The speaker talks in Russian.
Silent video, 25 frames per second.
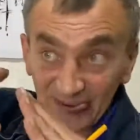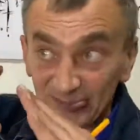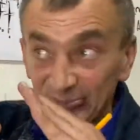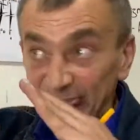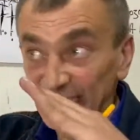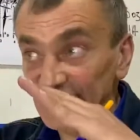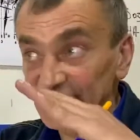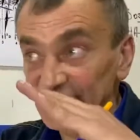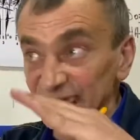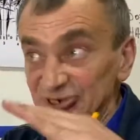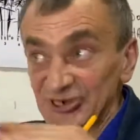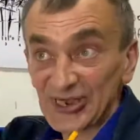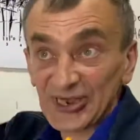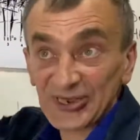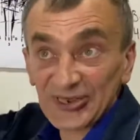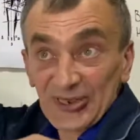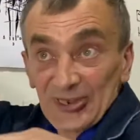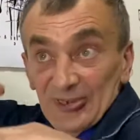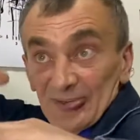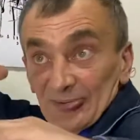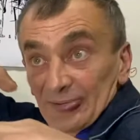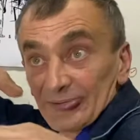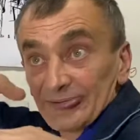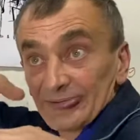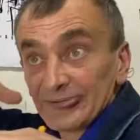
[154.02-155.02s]

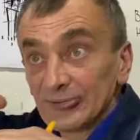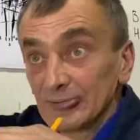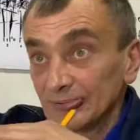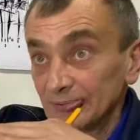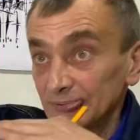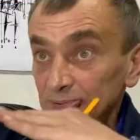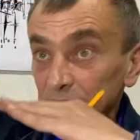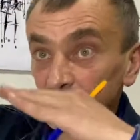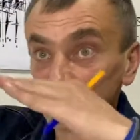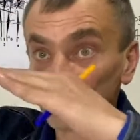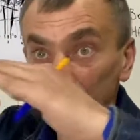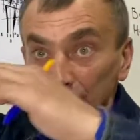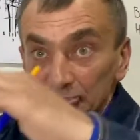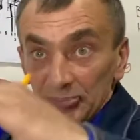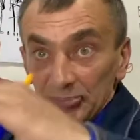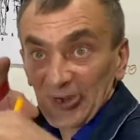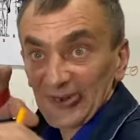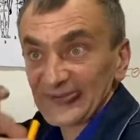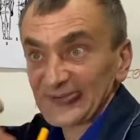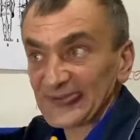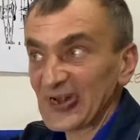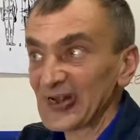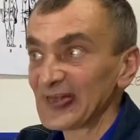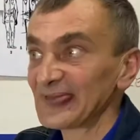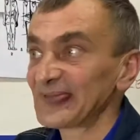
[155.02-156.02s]
положение в
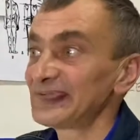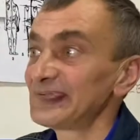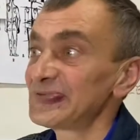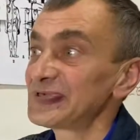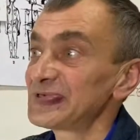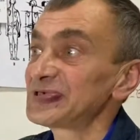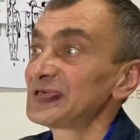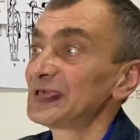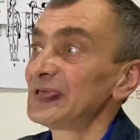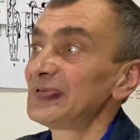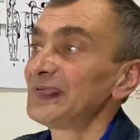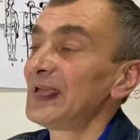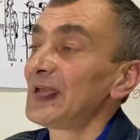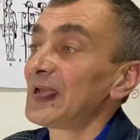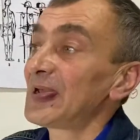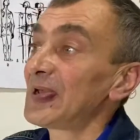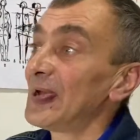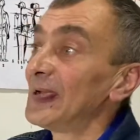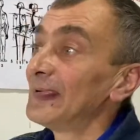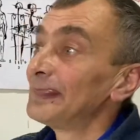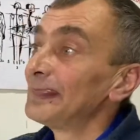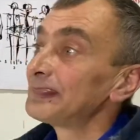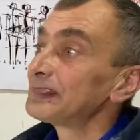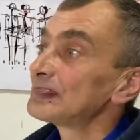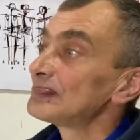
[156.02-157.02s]
пространстве человека.
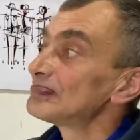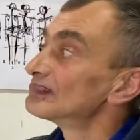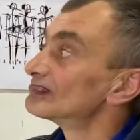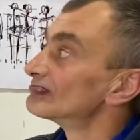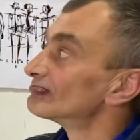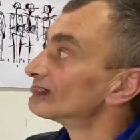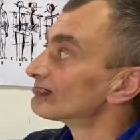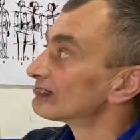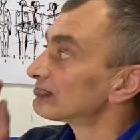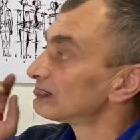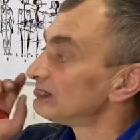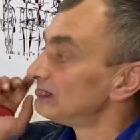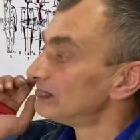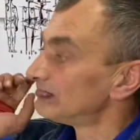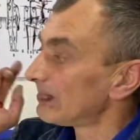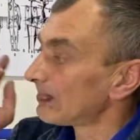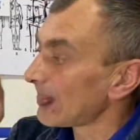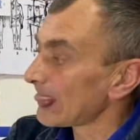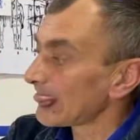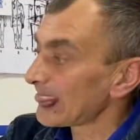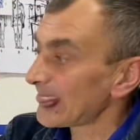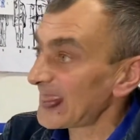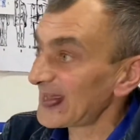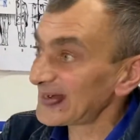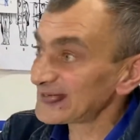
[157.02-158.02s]

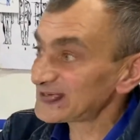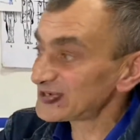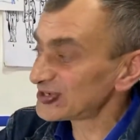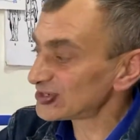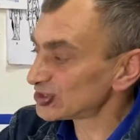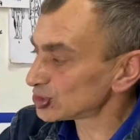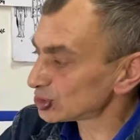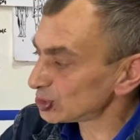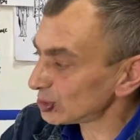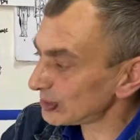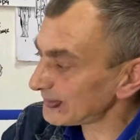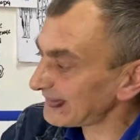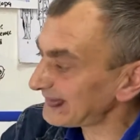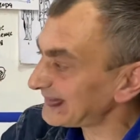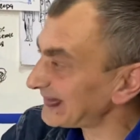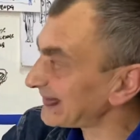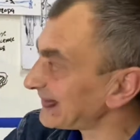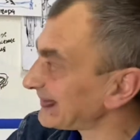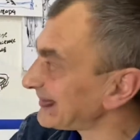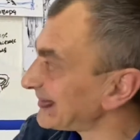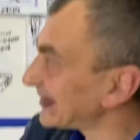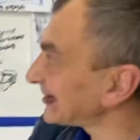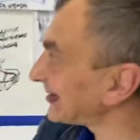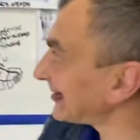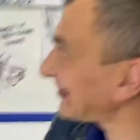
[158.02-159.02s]
Значит, что
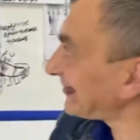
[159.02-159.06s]
здесь надо